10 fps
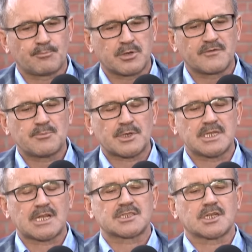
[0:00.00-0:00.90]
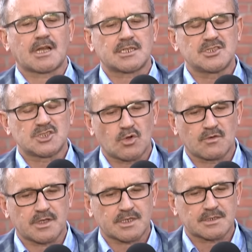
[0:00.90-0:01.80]
Powiem pani tak, że każdy
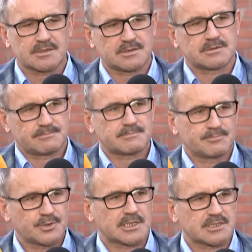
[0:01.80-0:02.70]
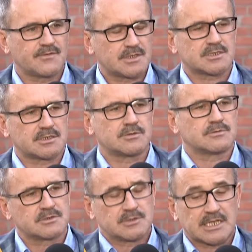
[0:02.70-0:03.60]
człowiek e, po takim wydarzeniu,
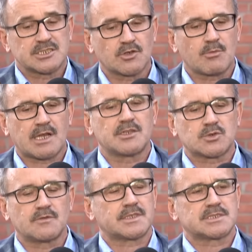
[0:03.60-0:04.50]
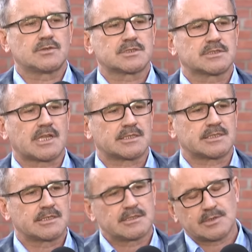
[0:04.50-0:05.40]
każdy normalny człowiek jest zdruzgotany. Bo
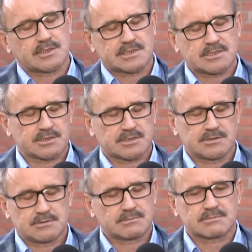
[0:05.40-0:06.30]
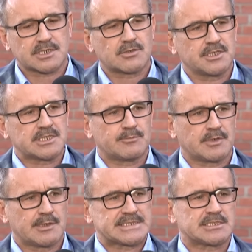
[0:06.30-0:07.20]
no to jest coś, e, czego nikt
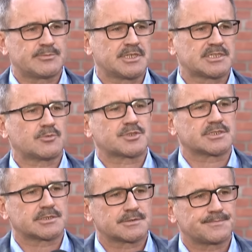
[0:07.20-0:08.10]
z nas by nie chciał przeżyć.